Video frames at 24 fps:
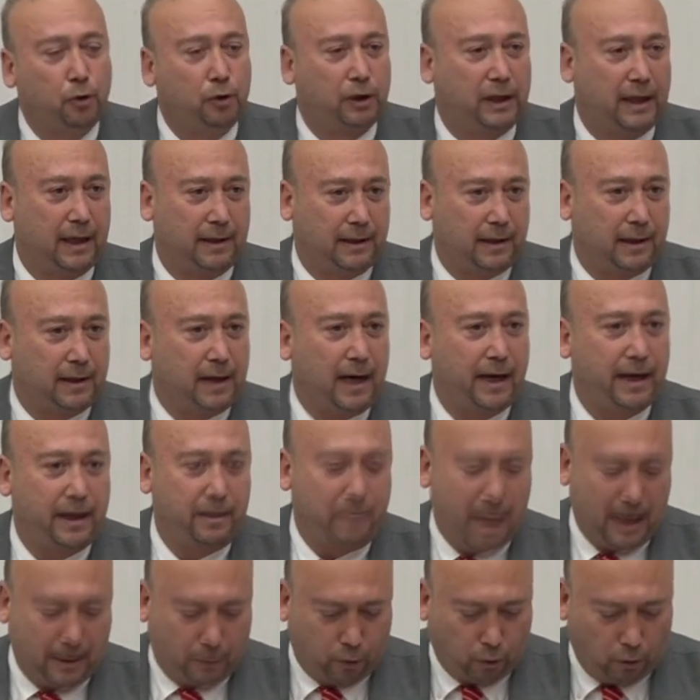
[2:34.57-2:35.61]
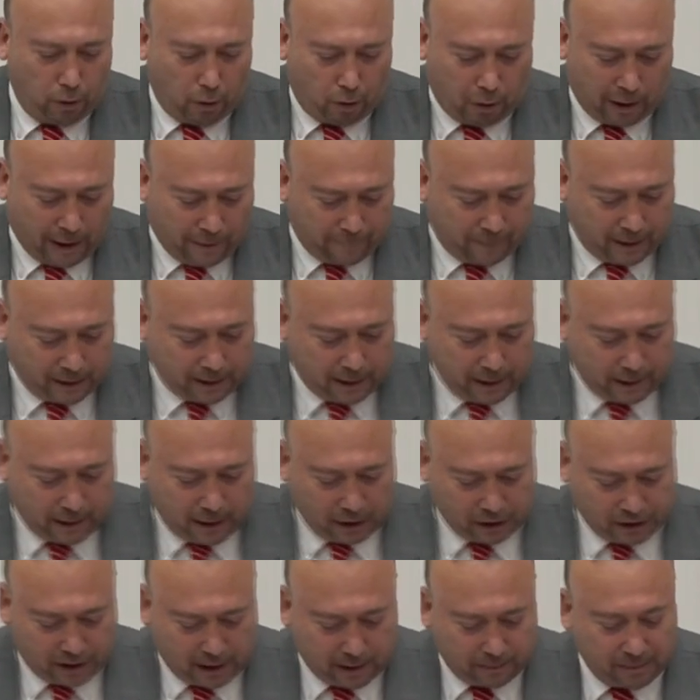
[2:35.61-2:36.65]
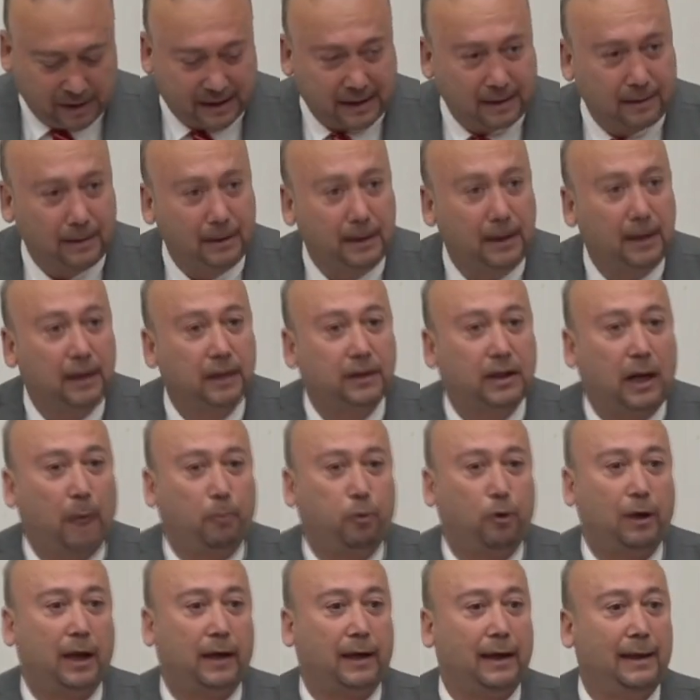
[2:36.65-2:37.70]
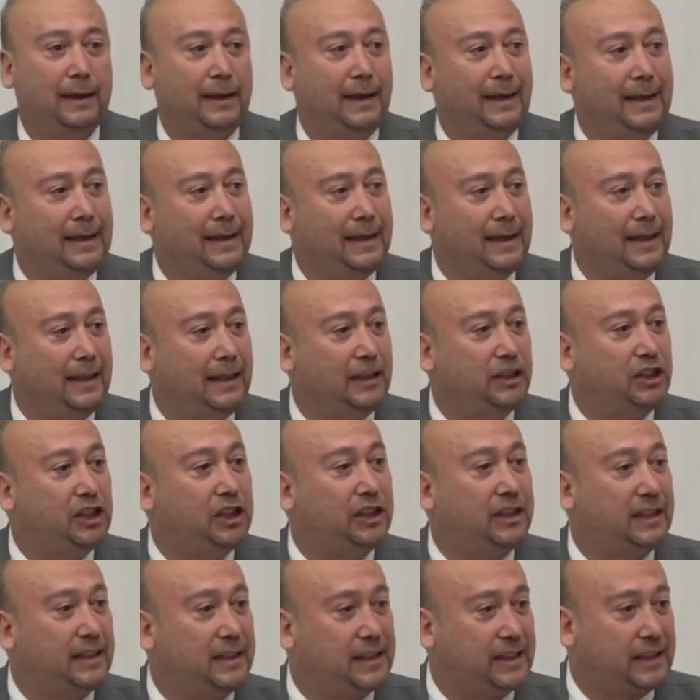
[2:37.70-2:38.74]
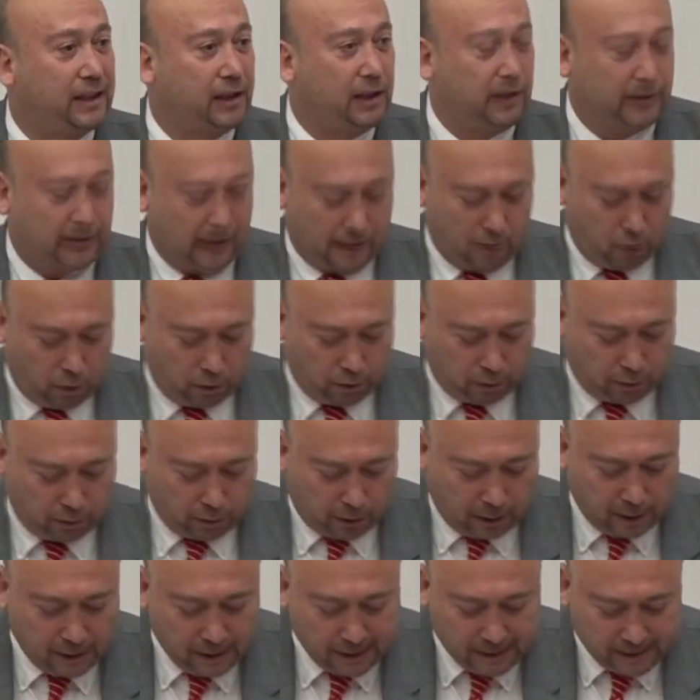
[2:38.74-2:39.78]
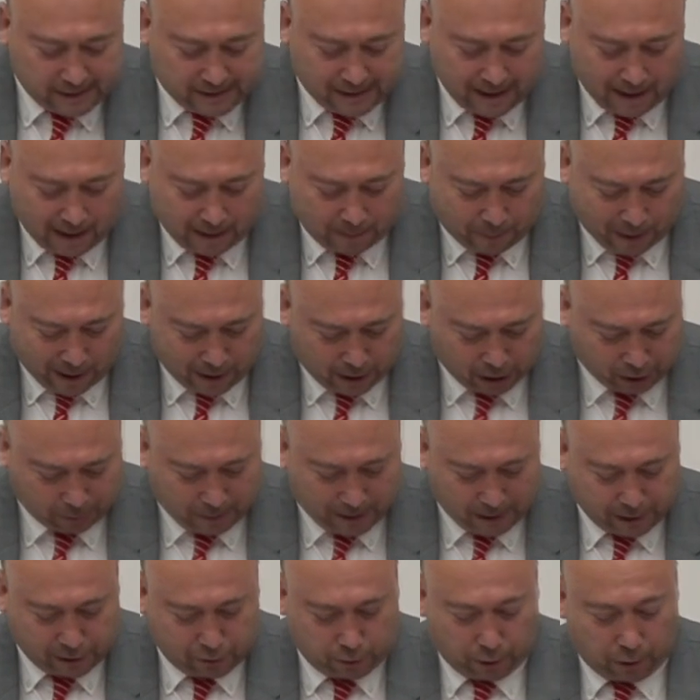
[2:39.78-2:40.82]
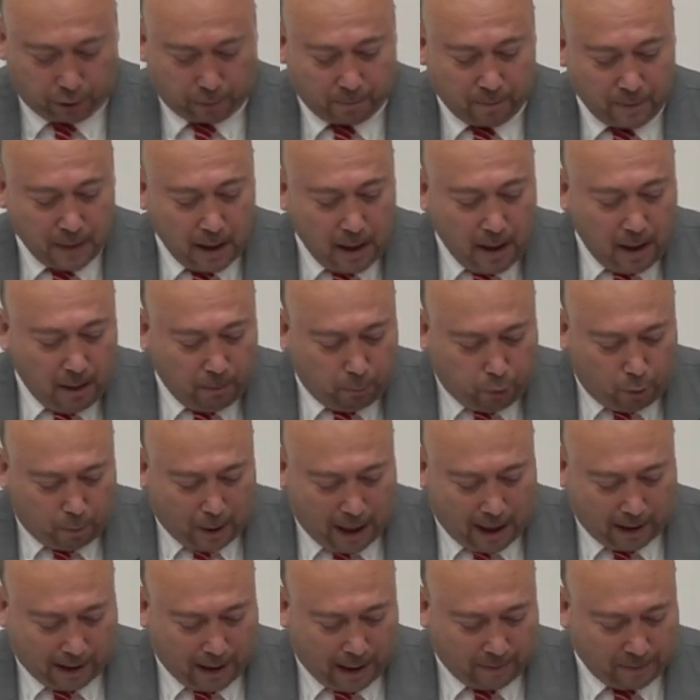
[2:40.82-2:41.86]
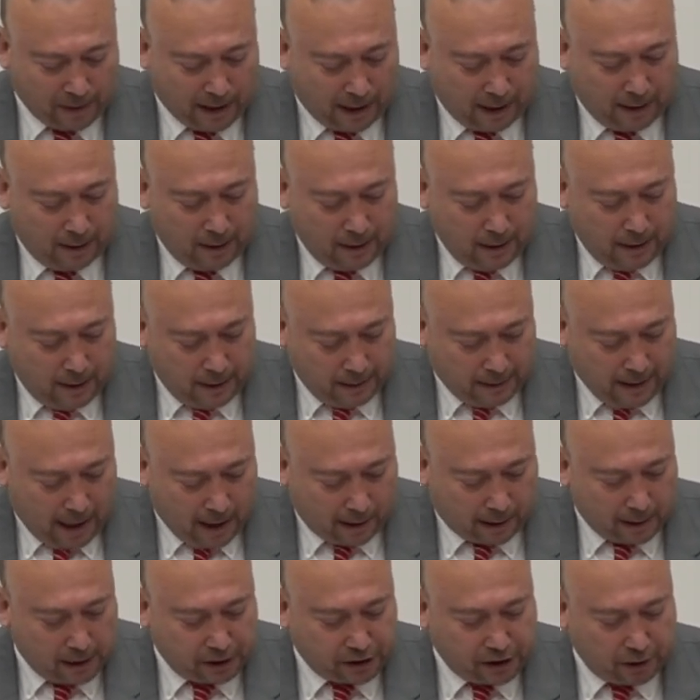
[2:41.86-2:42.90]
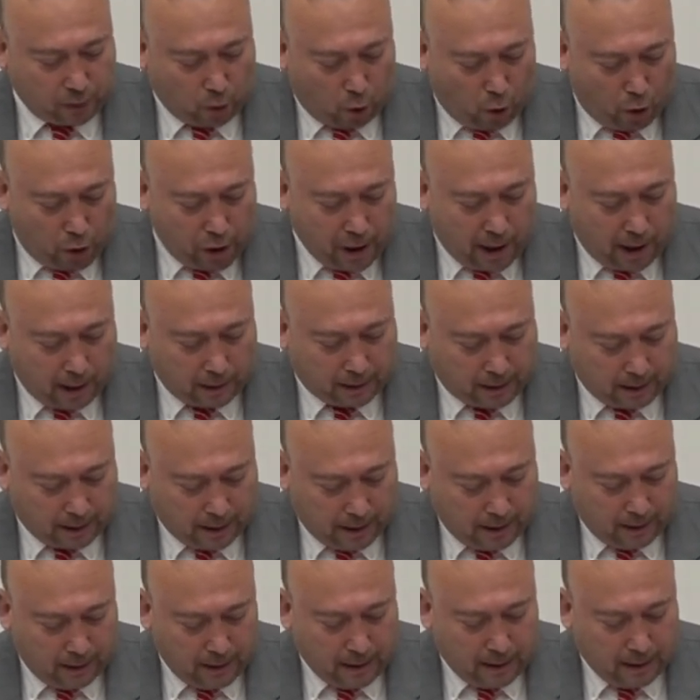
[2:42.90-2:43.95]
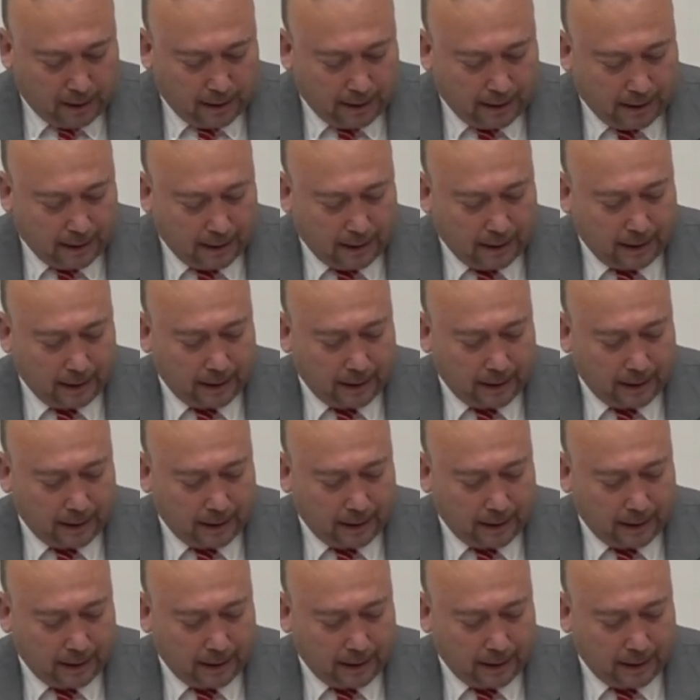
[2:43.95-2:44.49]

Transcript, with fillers: Türkiye'de gayrimenkulü olan vatandaşlarımızın tapularıyla ilgili ciddi sıkıntılar olduğunu sizlerle paylaşmak istiyorum. Bu bağlamda yaklaşık 16 e,